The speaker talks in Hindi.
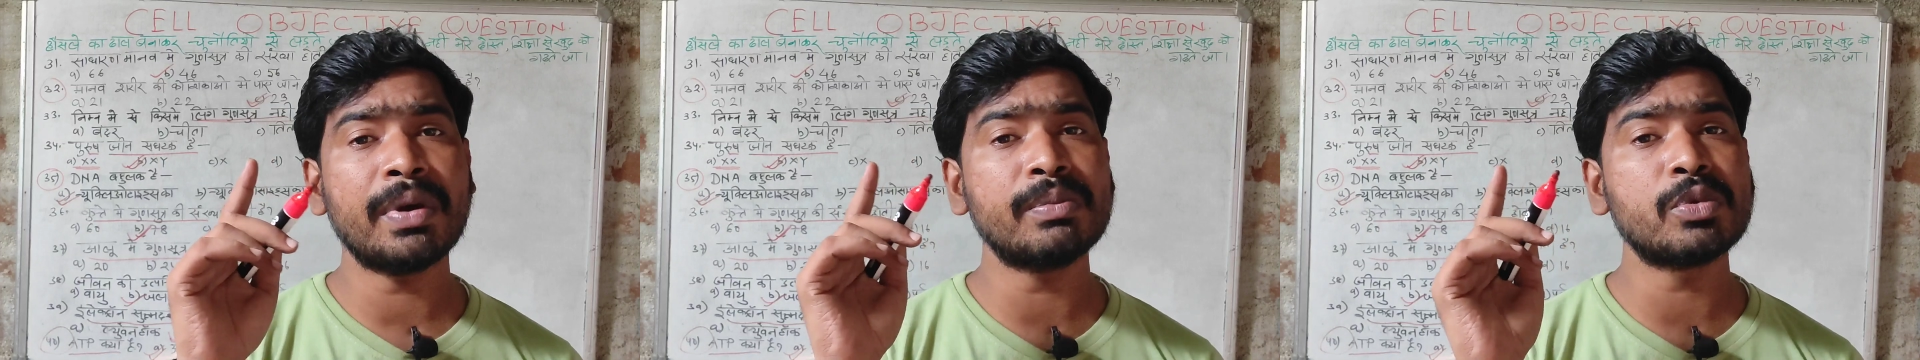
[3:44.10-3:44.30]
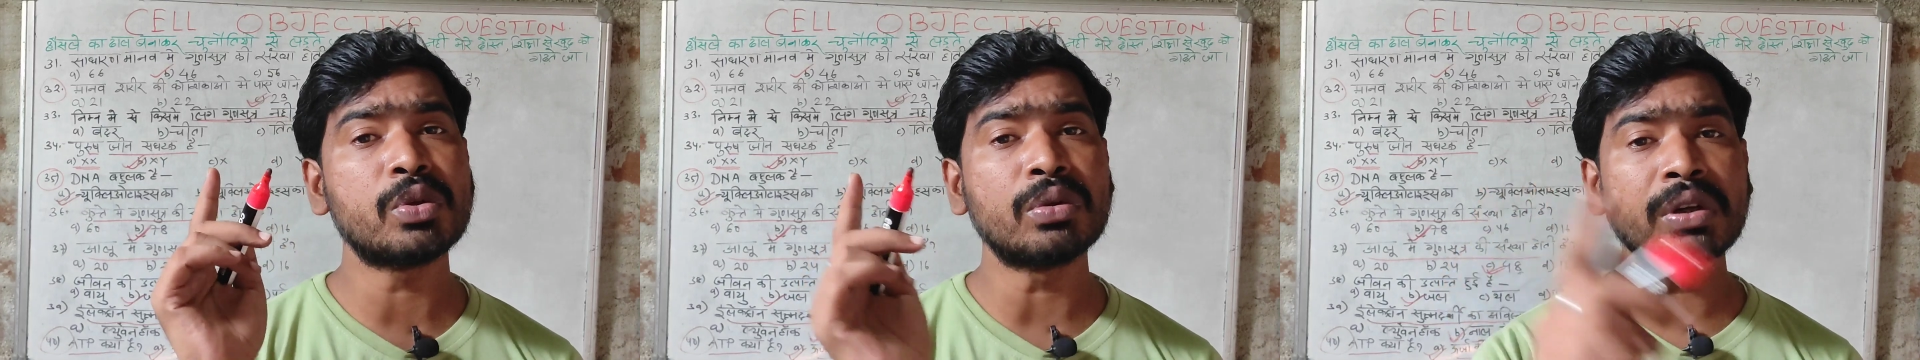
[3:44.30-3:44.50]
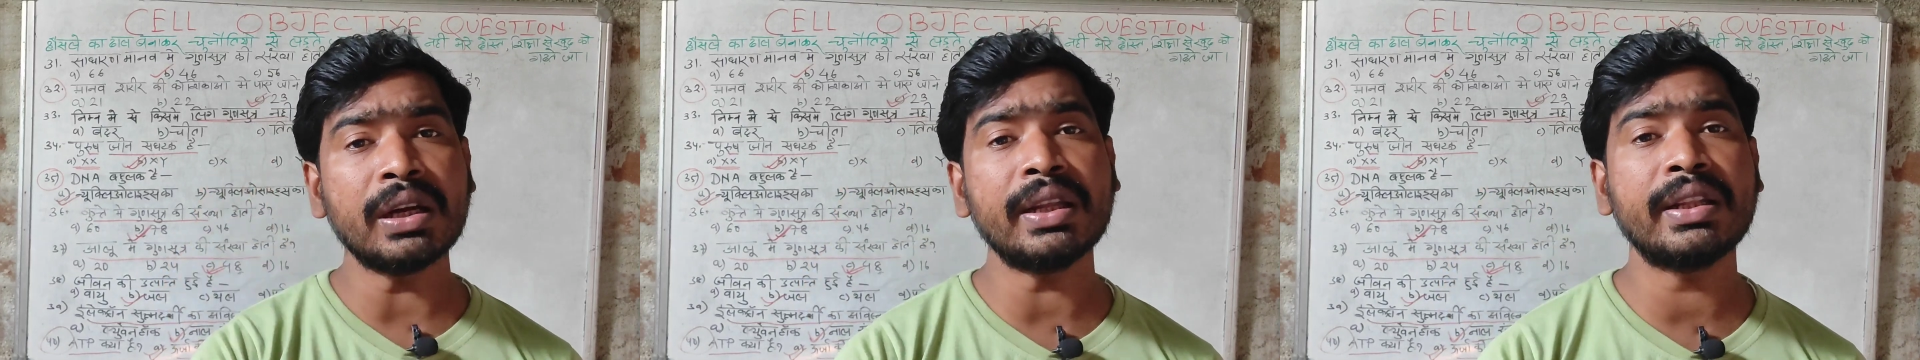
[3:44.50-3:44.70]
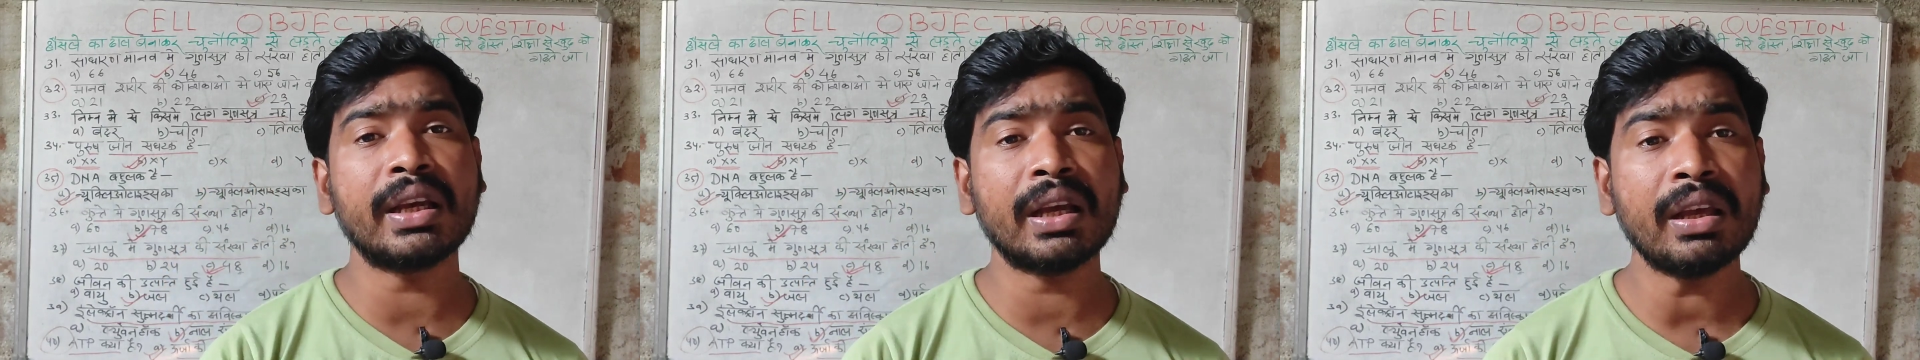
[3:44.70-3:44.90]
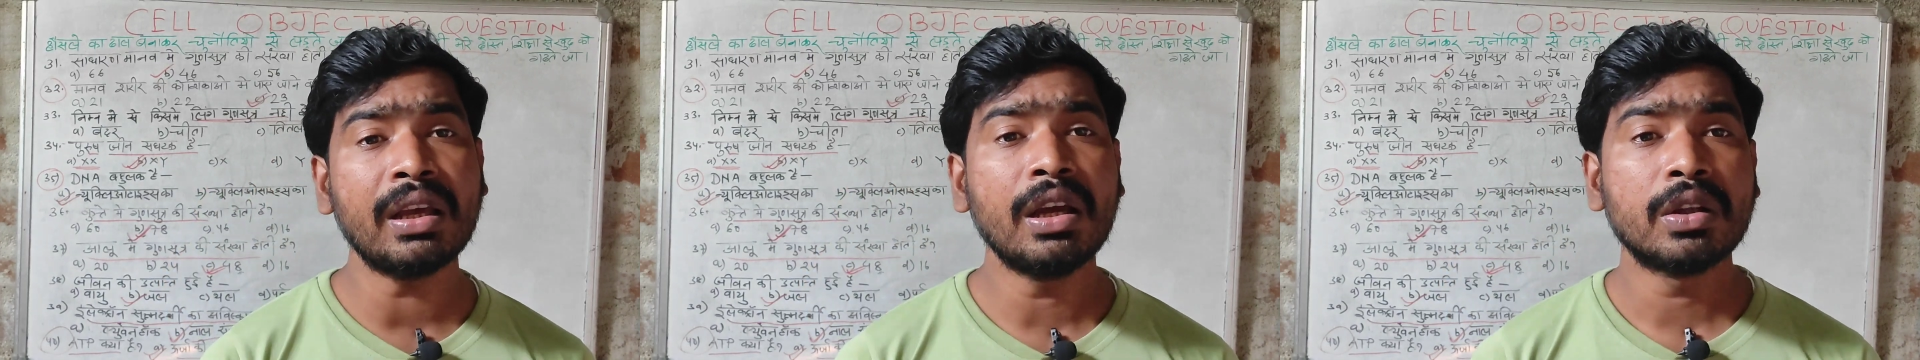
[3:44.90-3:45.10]
में हम छूटने नहीं
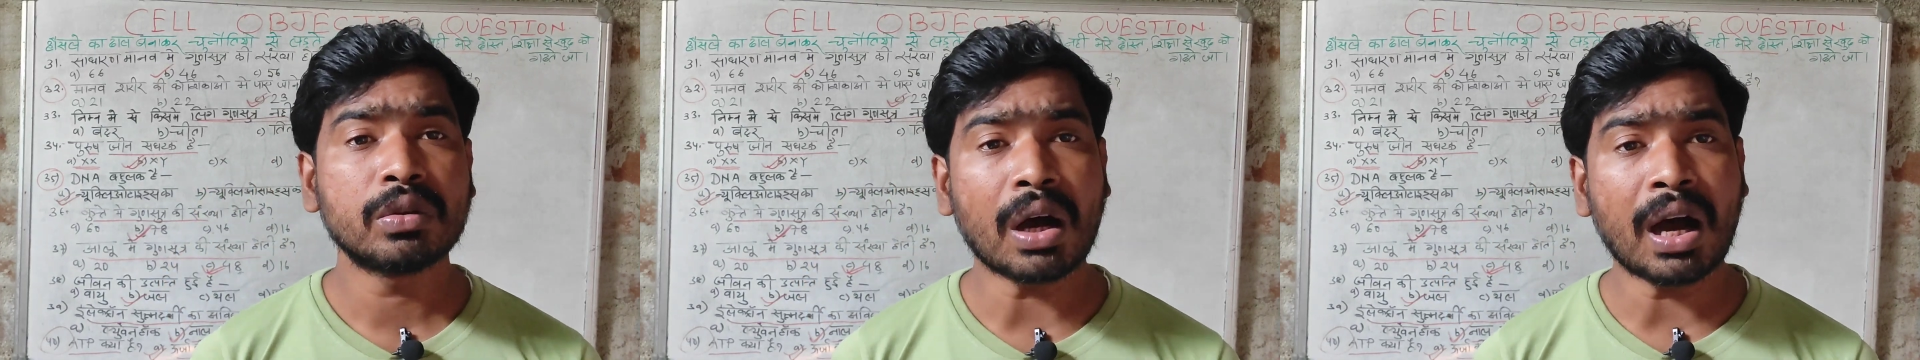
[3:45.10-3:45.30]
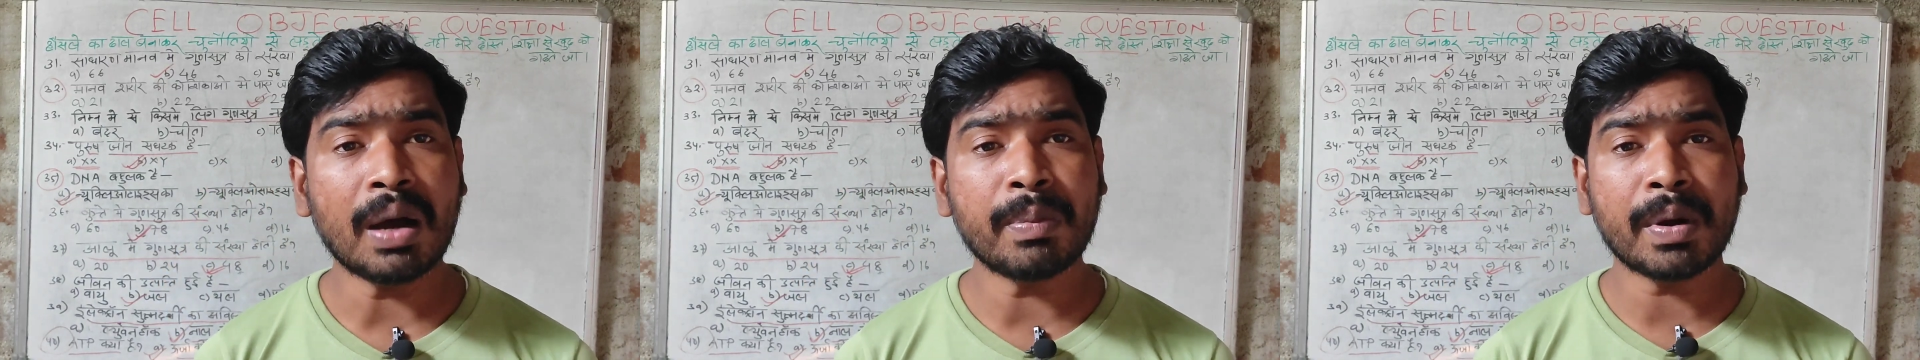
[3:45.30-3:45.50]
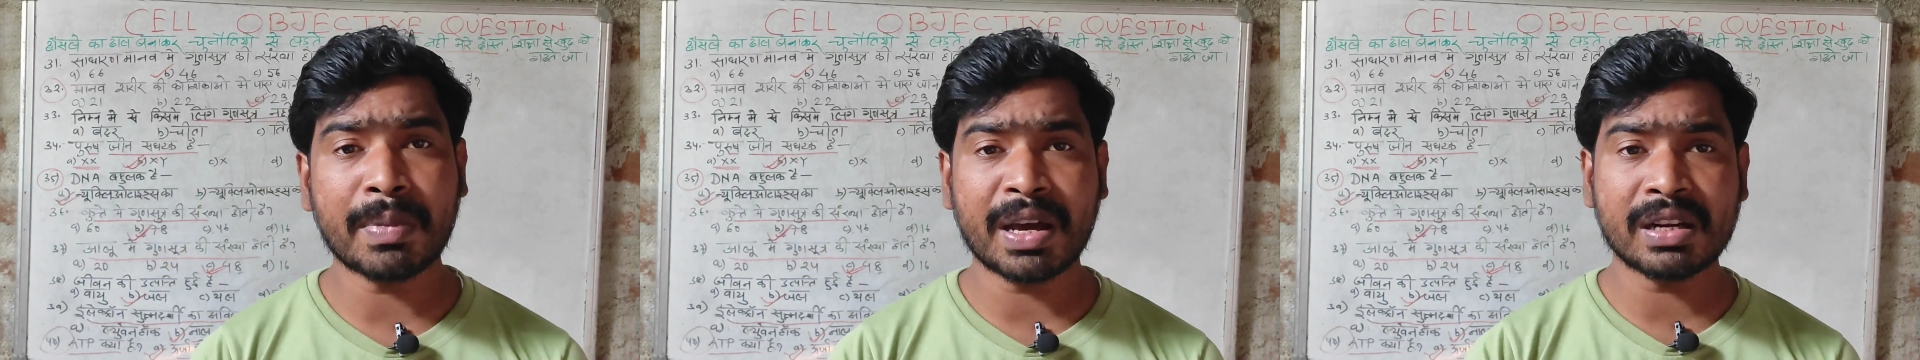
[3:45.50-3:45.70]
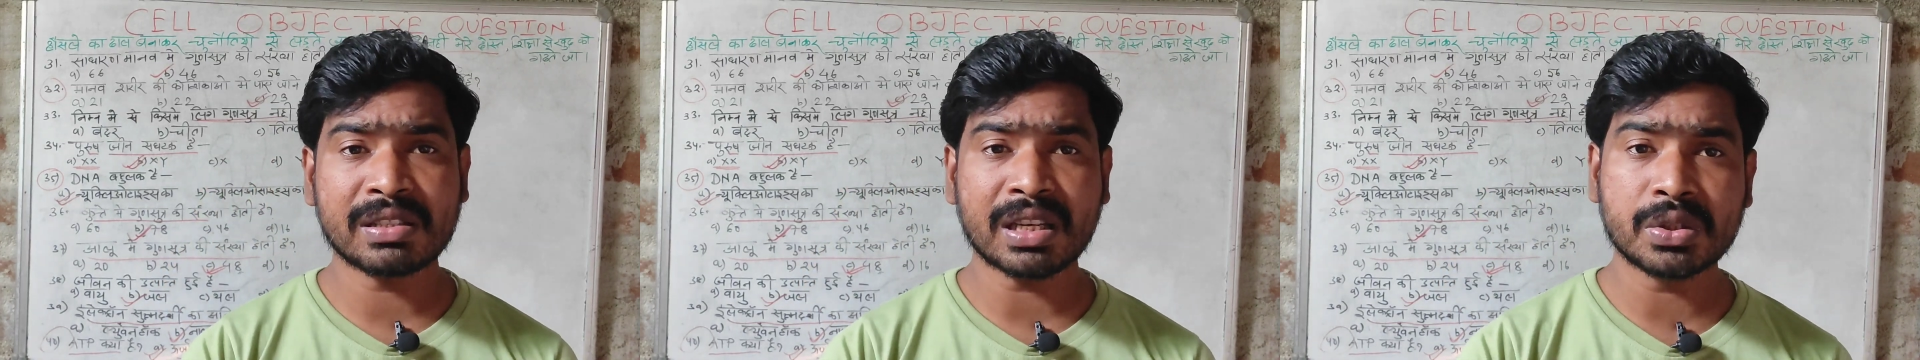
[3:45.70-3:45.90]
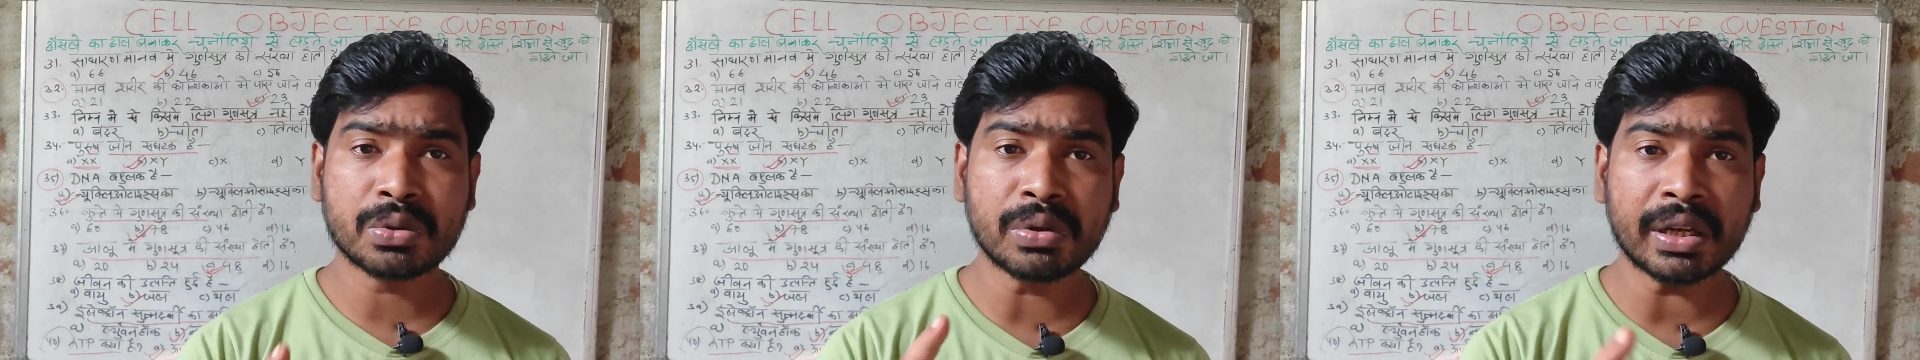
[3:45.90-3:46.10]
देंगे तो आप हमारे
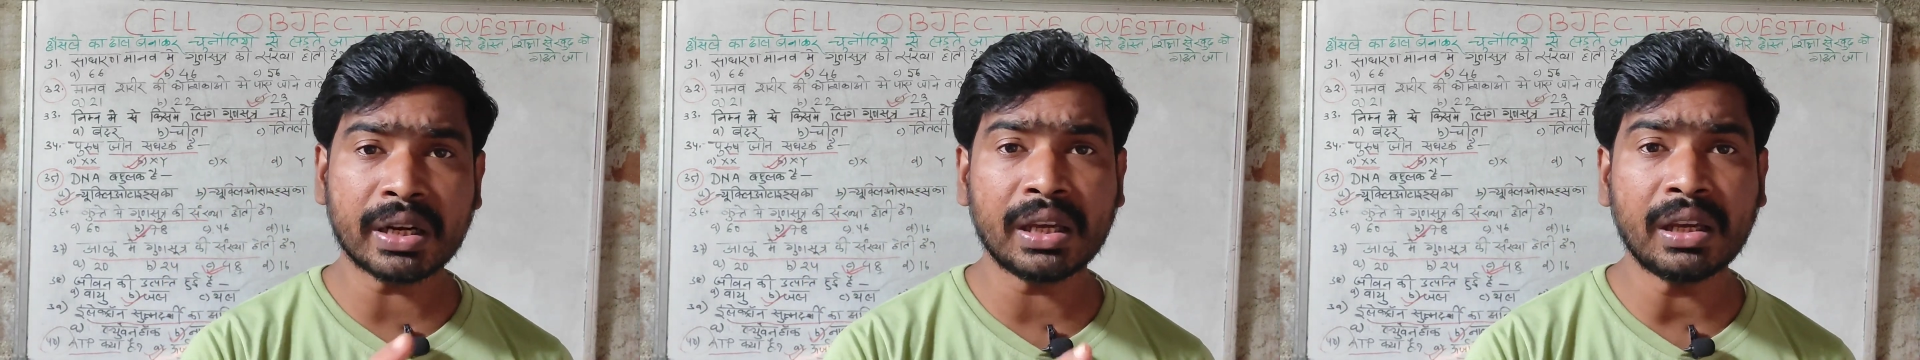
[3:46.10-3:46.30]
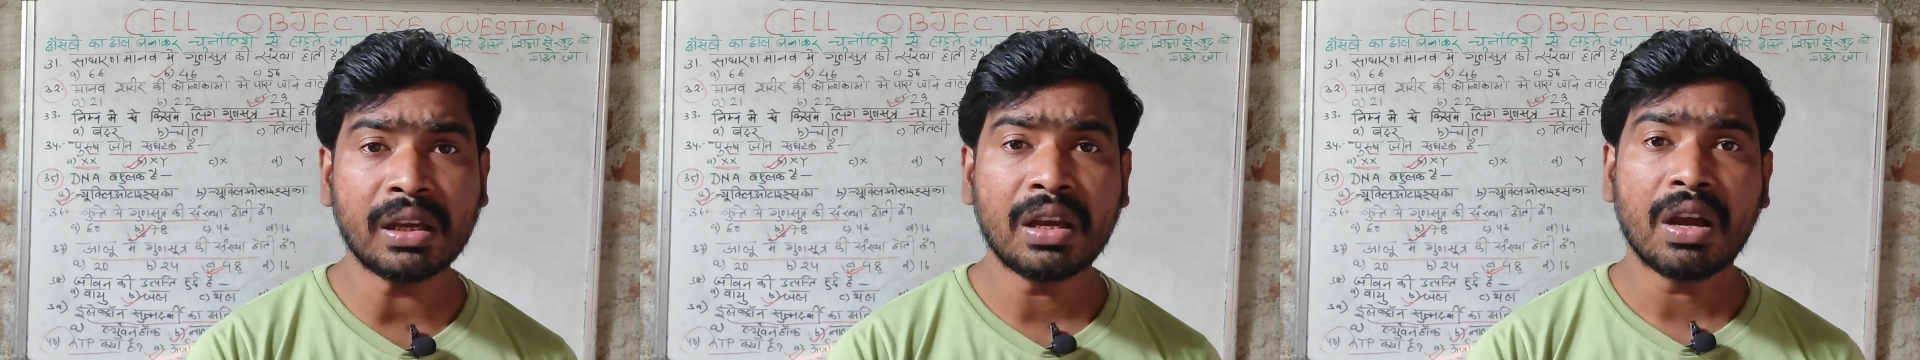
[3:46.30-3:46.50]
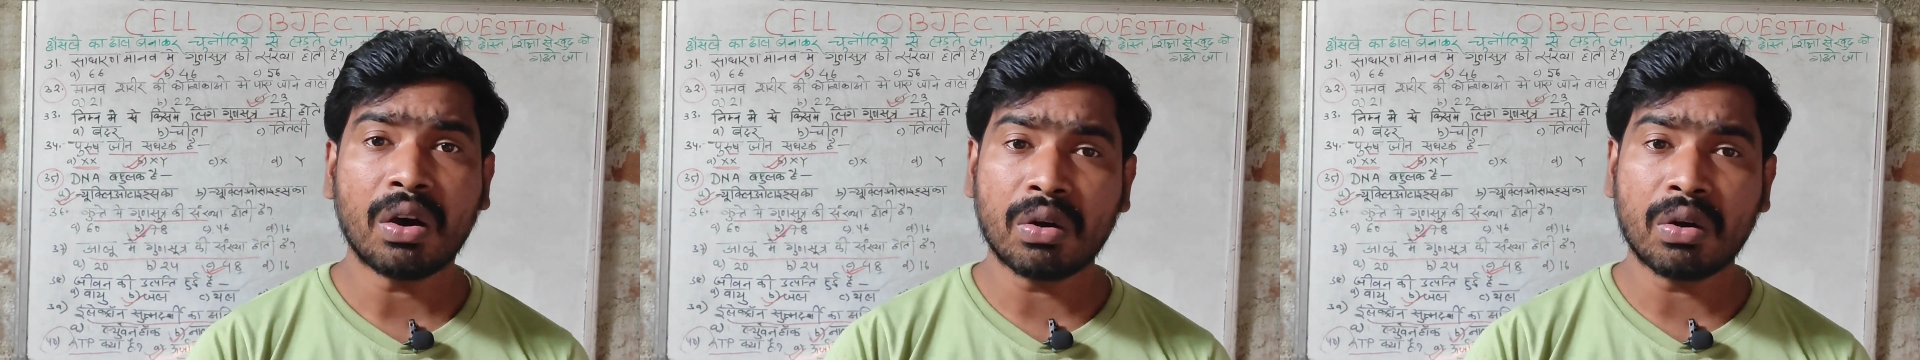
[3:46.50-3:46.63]
साथ जुड़े रहें